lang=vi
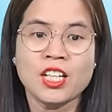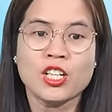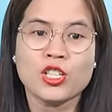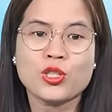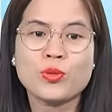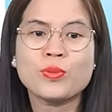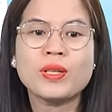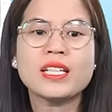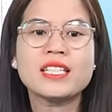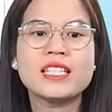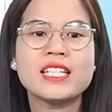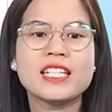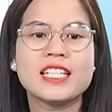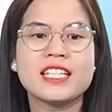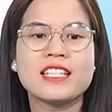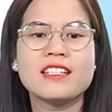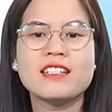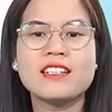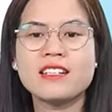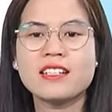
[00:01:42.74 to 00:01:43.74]
chúng ta chỉ
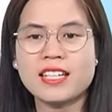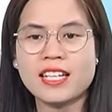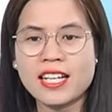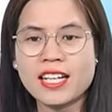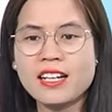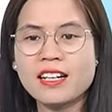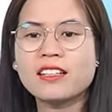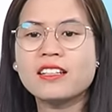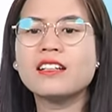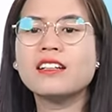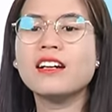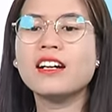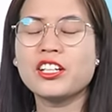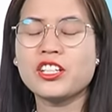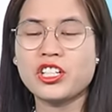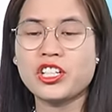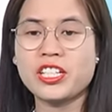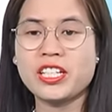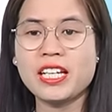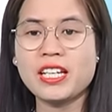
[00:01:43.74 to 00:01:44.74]
thường
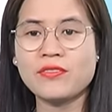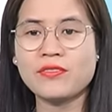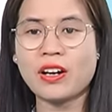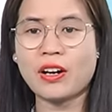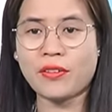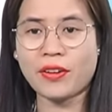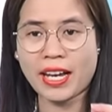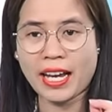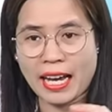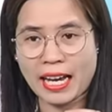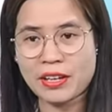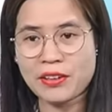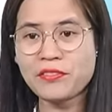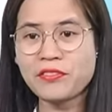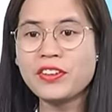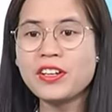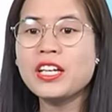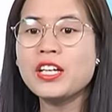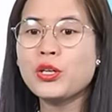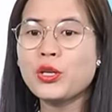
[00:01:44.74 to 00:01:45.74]
chỉ nhìn vào cái hành
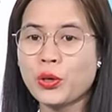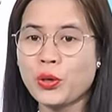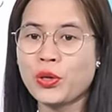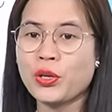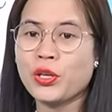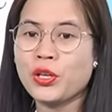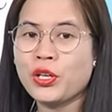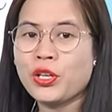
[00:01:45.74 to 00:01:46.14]
vi thôi